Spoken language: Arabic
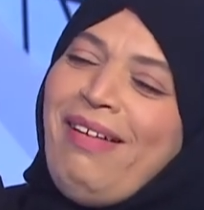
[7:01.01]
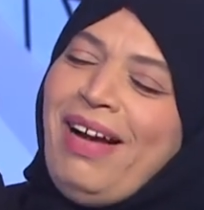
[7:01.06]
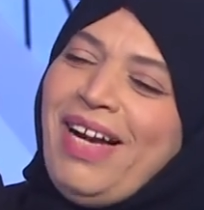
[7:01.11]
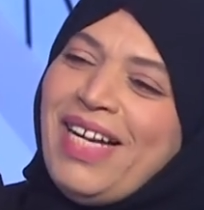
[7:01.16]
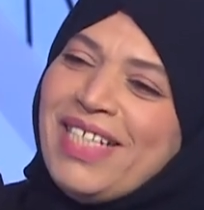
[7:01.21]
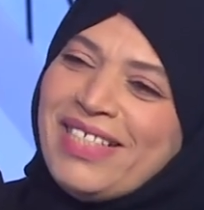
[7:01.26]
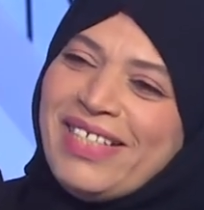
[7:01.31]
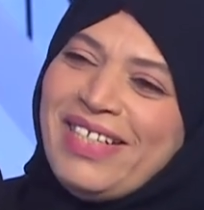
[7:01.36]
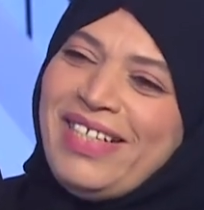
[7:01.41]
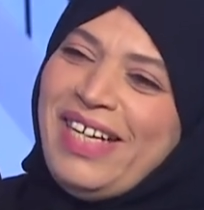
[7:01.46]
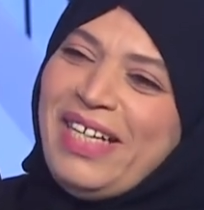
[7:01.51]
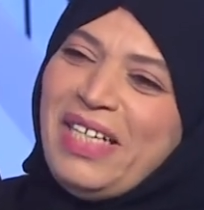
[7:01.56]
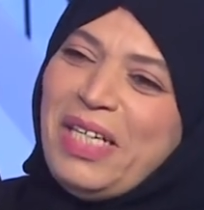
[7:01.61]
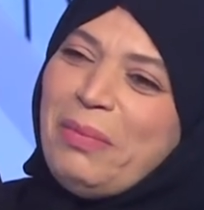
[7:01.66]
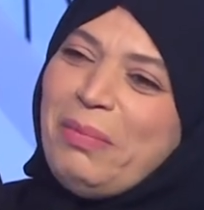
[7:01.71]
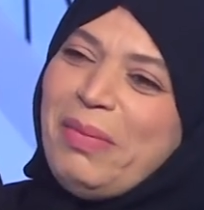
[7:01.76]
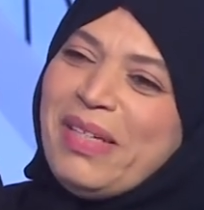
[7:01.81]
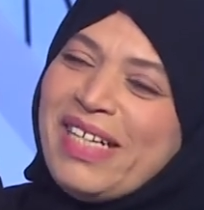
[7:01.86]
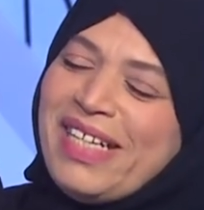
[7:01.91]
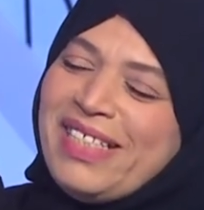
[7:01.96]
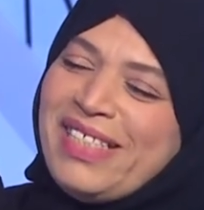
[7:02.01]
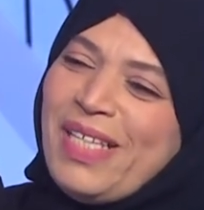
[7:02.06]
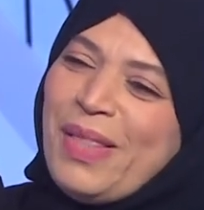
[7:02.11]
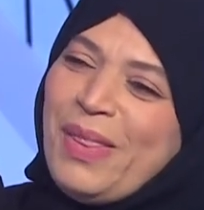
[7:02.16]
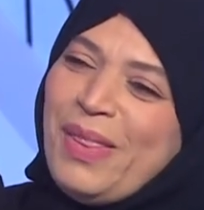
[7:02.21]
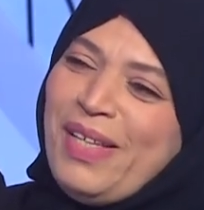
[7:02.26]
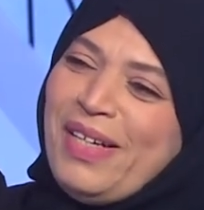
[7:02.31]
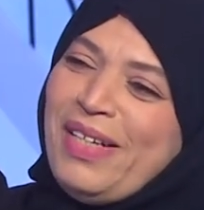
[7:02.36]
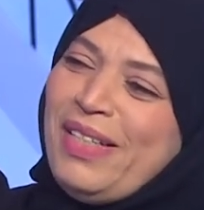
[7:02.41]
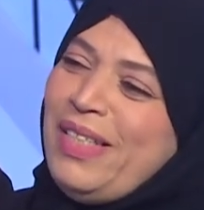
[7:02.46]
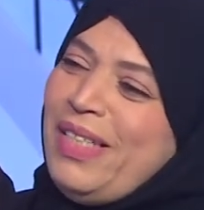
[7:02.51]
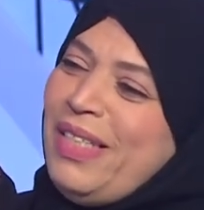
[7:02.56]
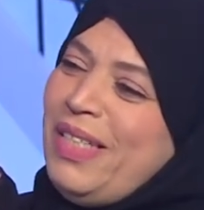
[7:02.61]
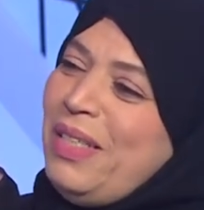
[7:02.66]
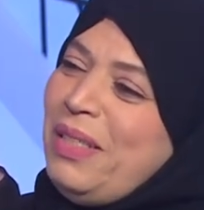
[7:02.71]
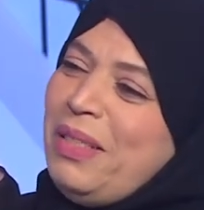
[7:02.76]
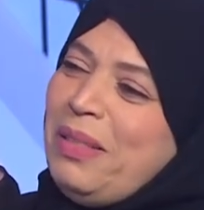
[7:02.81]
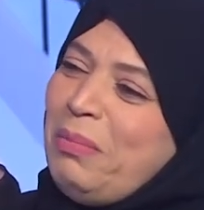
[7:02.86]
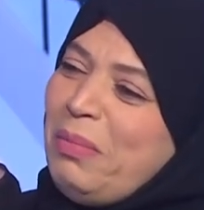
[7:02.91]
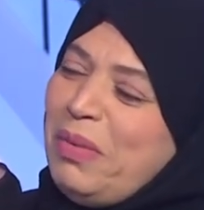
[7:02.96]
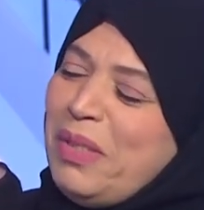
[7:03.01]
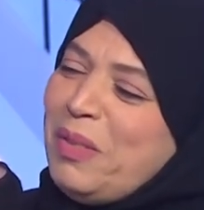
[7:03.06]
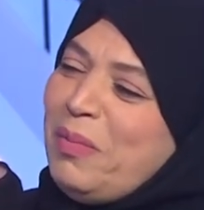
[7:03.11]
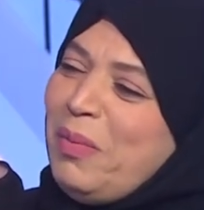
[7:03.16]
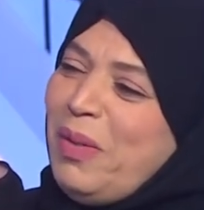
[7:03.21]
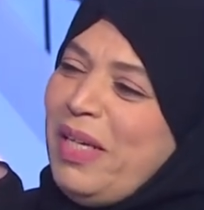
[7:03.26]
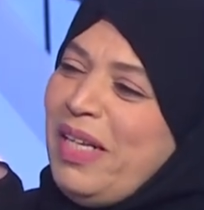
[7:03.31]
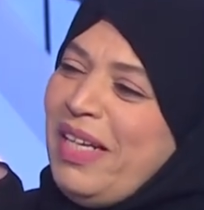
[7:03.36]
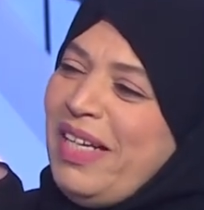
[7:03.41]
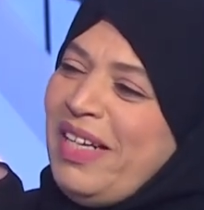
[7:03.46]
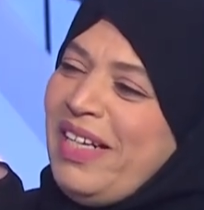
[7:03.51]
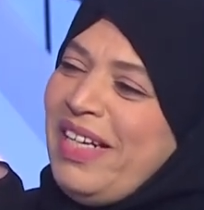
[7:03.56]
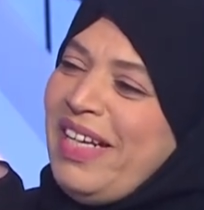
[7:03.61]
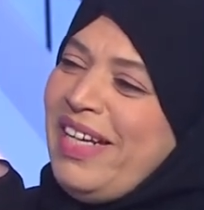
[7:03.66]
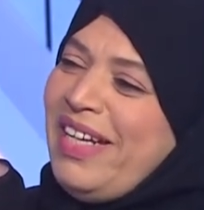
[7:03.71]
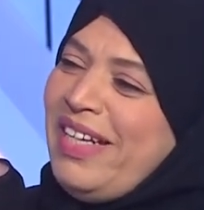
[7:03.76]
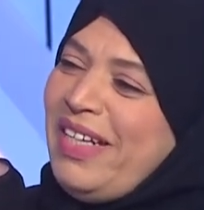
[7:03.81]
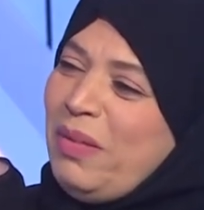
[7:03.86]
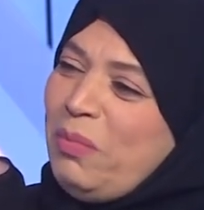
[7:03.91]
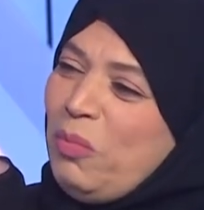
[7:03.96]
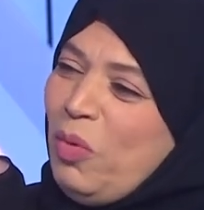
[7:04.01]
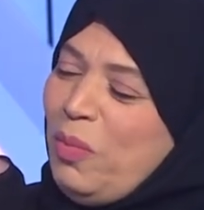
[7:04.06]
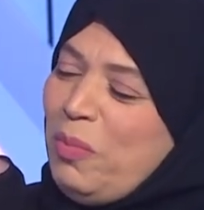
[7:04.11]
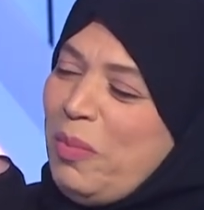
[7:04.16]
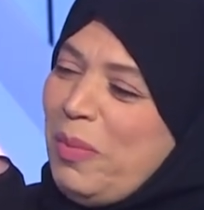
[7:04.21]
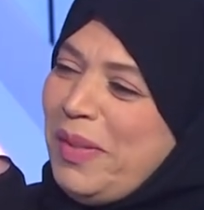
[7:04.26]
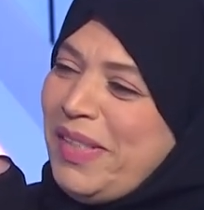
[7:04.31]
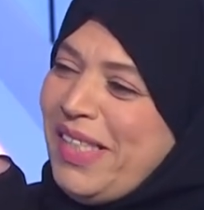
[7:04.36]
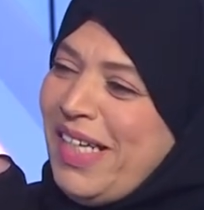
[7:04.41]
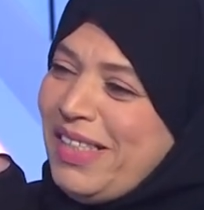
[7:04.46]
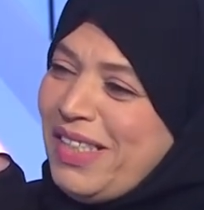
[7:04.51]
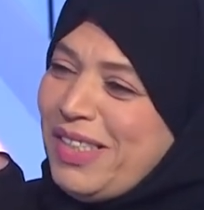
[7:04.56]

حصل على المركز الثاني بالنسبه للمبادرات